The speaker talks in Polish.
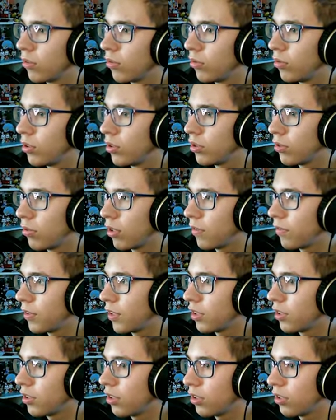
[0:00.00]
Glucisław,
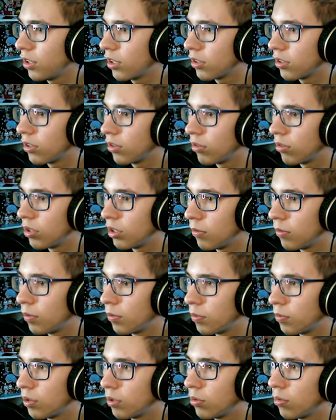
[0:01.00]
ja się nie chcę do ciebie
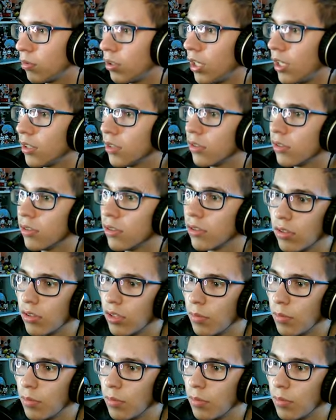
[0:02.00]
przytulać.